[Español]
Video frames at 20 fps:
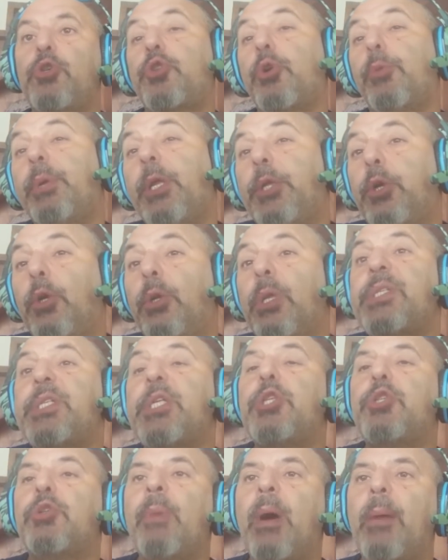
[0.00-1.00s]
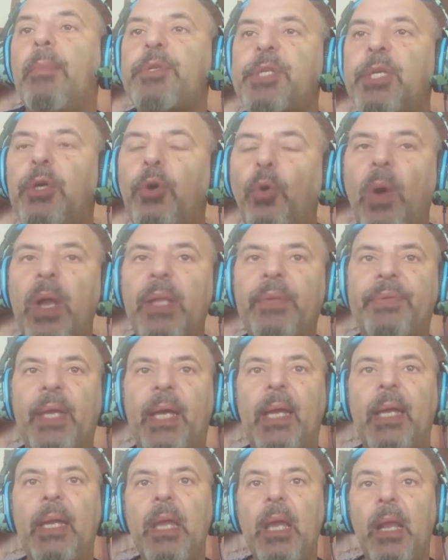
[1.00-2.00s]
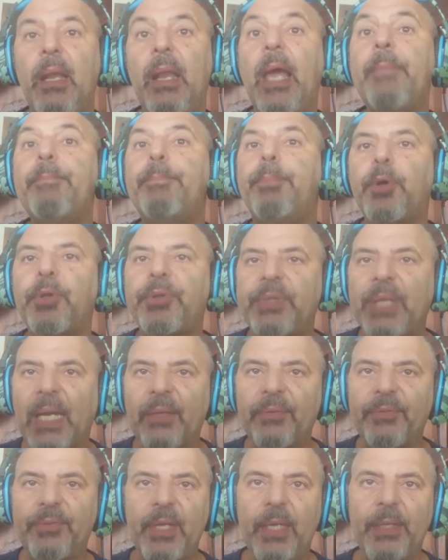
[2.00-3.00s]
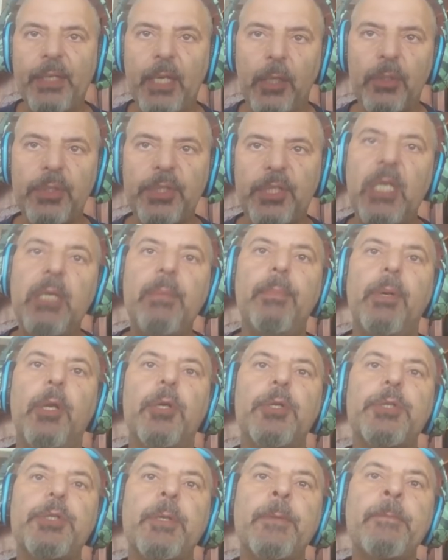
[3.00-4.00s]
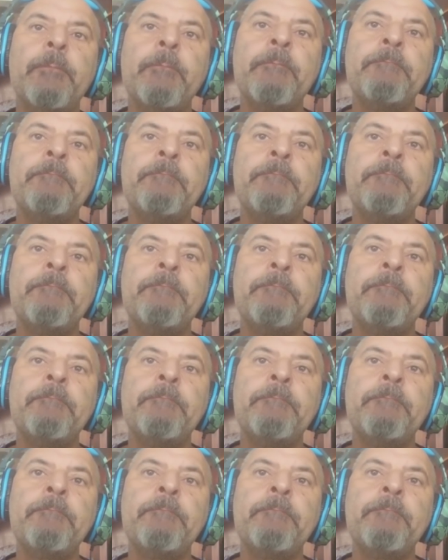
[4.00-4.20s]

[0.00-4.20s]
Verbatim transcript: sobre todo si tomamos en cuenta la importancia de los símbolos.